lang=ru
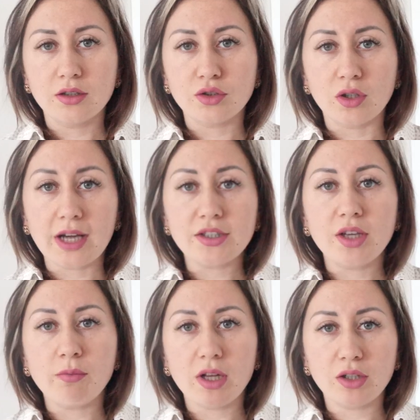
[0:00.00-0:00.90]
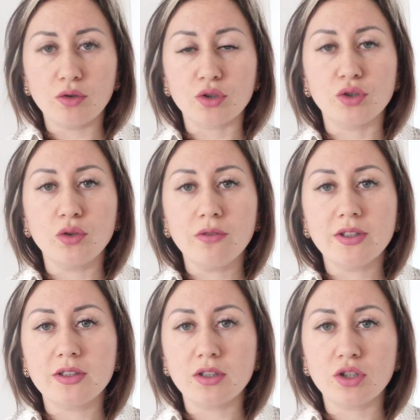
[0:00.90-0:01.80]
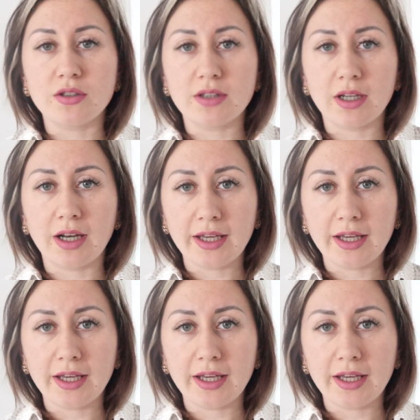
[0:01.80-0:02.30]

что каждая молодежь до 26